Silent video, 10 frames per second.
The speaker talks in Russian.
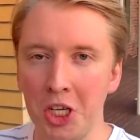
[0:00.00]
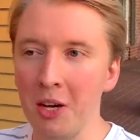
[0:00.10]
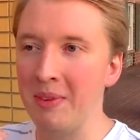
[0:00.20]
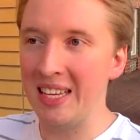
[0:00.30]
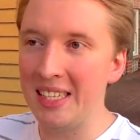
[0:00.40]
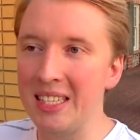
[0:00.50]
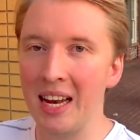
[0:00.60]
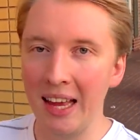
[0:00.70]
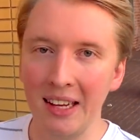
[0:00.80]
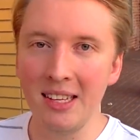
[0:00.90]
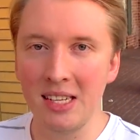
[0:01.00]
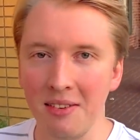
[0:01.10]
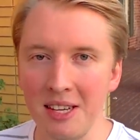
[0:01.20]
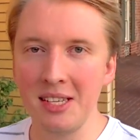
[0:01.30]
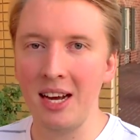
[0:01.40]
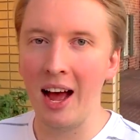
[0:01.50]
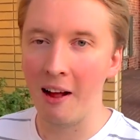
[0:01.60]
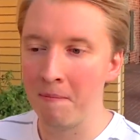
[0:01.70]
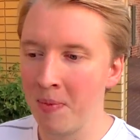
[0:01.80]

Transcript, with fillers: чем носители английского языка.